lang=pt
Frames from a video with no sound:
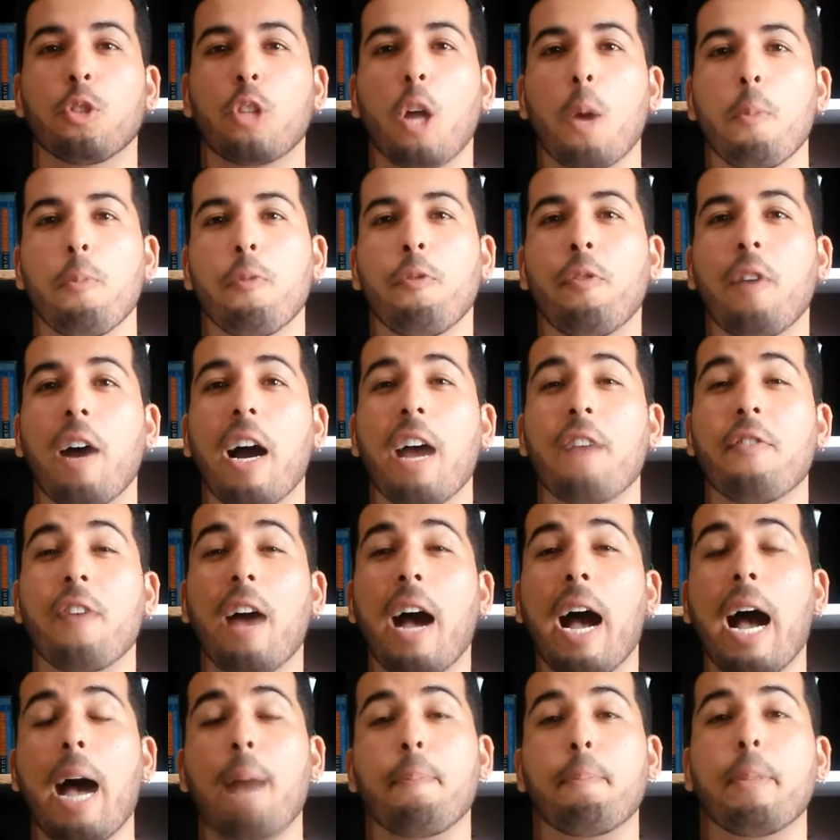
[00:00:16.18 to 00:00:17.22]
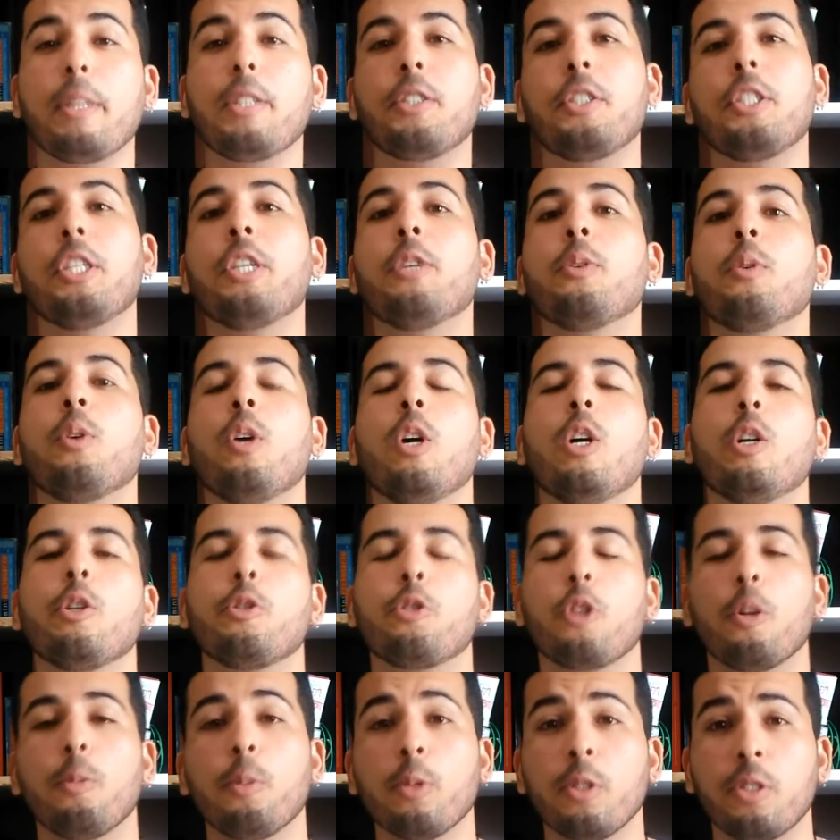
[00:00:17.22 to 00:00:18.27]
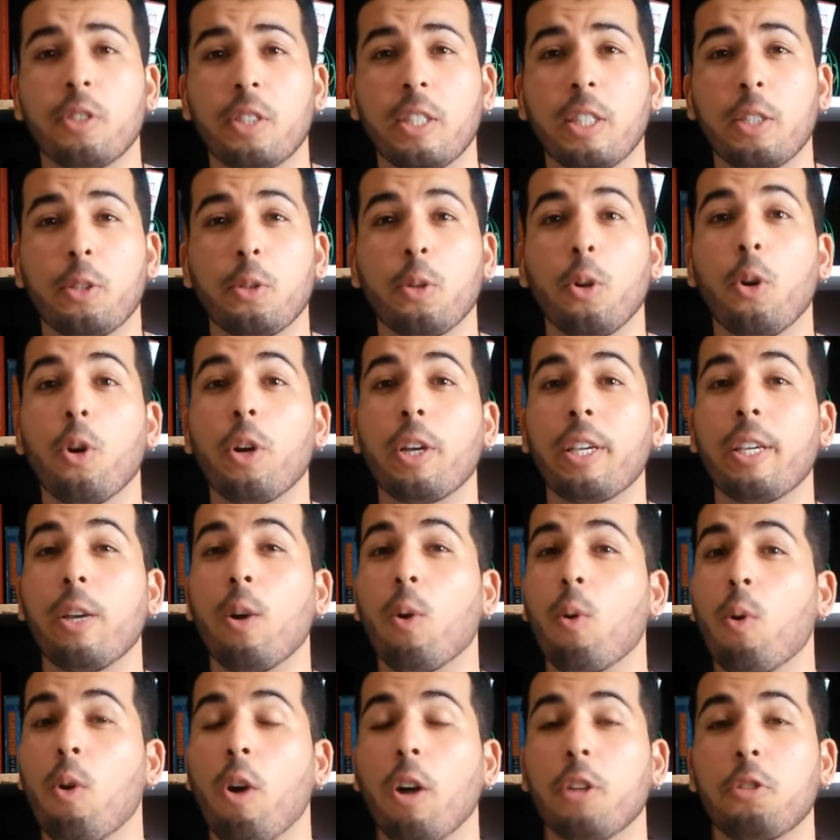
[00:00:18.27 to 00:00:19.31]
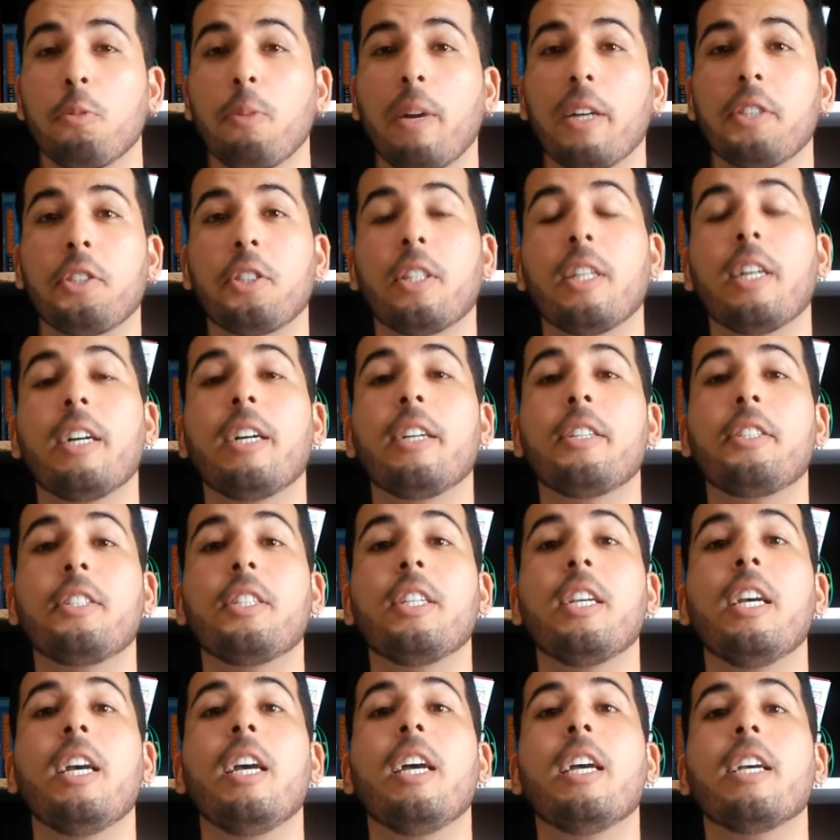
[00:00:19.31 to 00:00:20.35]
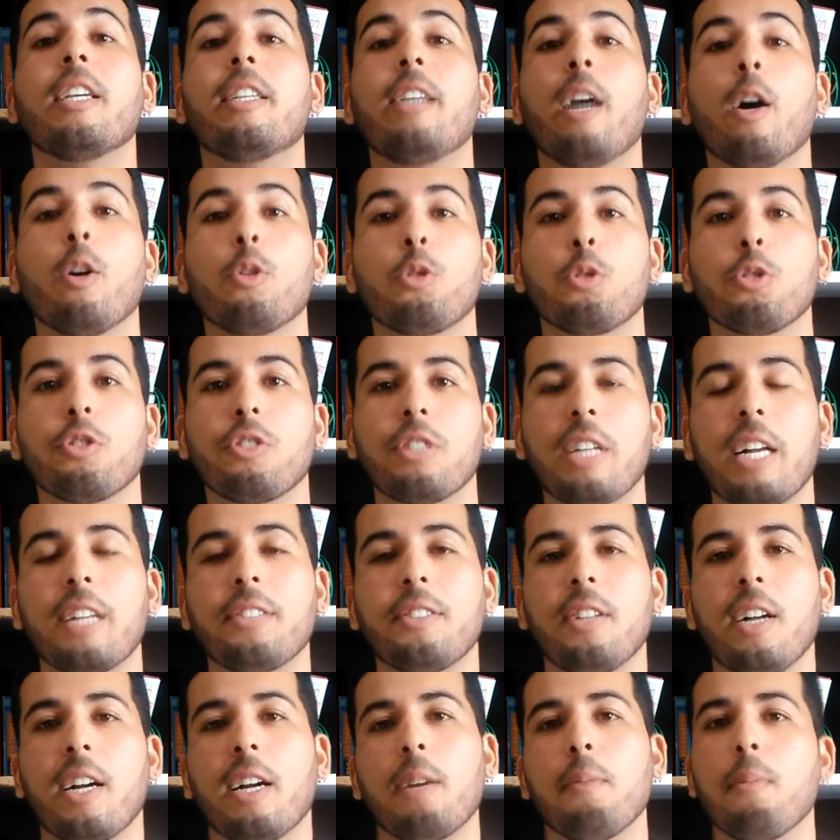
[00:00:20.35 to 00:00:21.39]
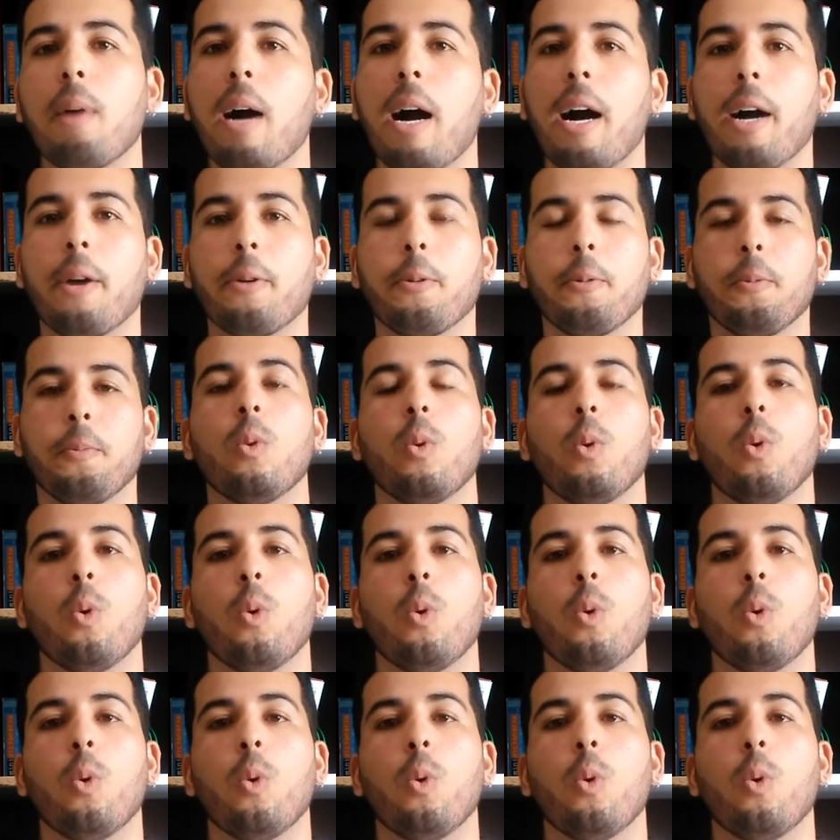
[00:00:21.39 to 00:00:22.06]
um top 5 rapidinho sobre um escritor que eu gosto bastante, que é o José Saramago.